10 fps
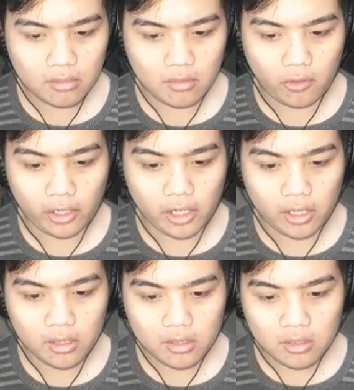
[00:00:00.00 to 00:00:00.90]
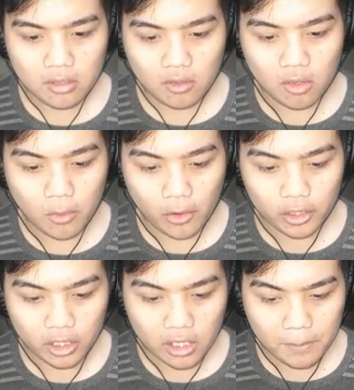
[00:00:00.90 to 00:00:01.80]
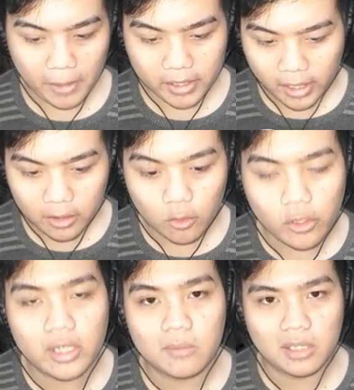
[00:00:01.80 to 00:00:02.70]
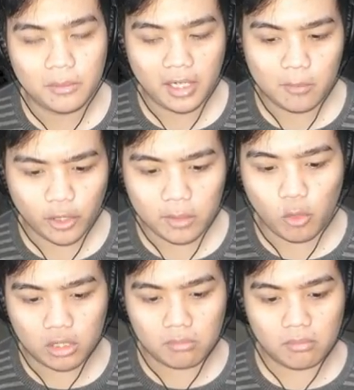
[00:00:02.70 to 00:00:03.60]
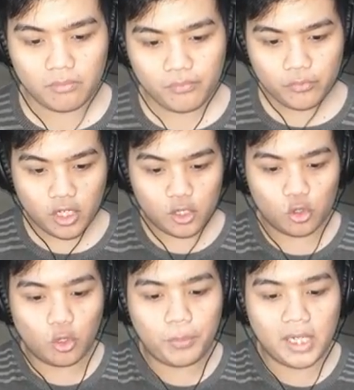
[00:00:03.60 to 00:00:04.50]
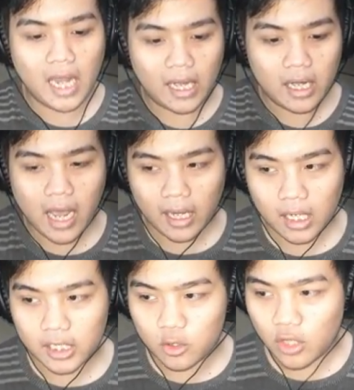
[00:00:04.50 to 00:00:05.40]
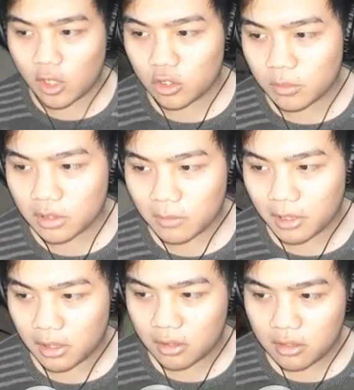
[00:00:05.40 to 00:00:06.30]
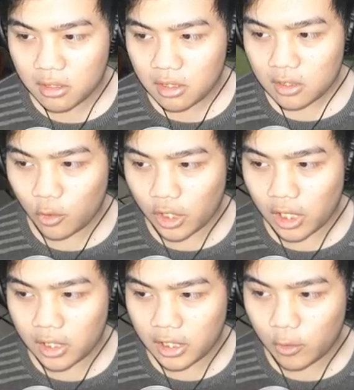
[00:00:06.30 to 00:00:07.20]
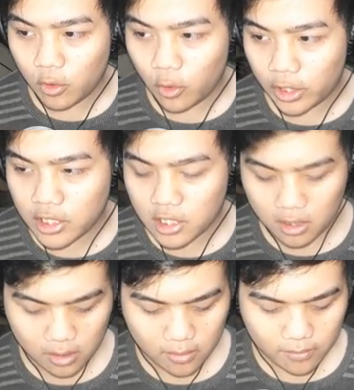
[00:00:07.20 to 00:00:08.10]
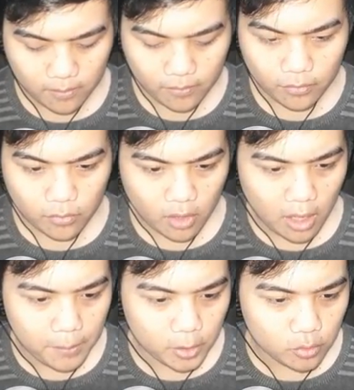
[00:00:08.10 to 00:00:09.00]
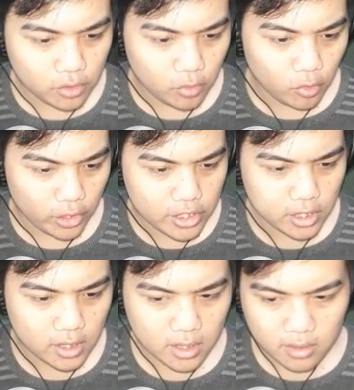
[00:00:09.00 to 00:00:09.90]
oke deh gue baru inget kita pakai jaket dulu deh teman-teman ya mungkin buat nutupin darah-darah gitunya loh teman-teman tuh ada new location apa tuh new location